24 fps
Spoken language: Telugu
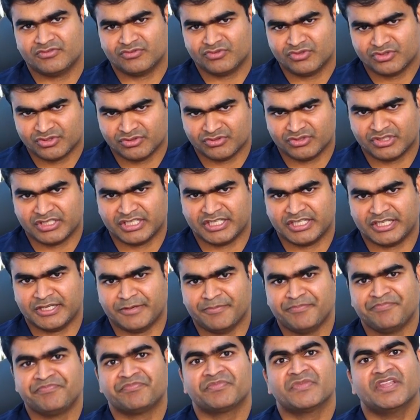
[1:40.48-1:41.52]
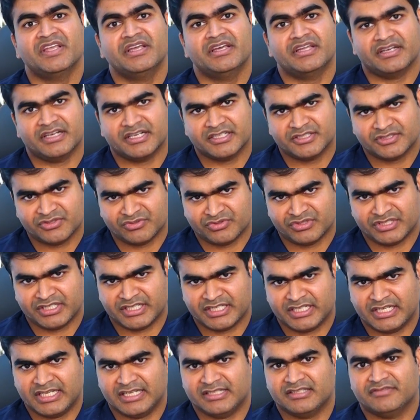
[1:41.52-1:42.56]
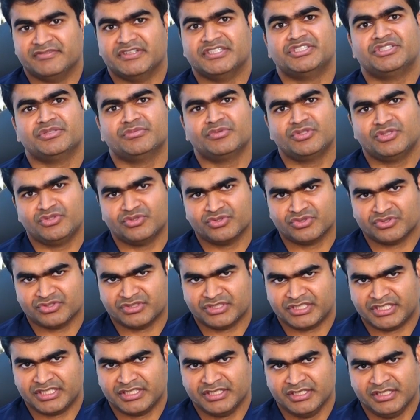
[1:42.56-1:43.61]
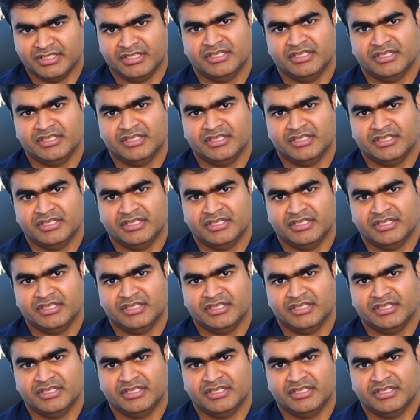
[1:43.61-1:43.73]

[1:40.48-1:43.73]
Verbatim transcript: ఫ్రూట్స్ ఉంటాయి నట్స్ ఉంటాయి లేకపోతే వెజిటబుల్ జ్యూస్ ఉంది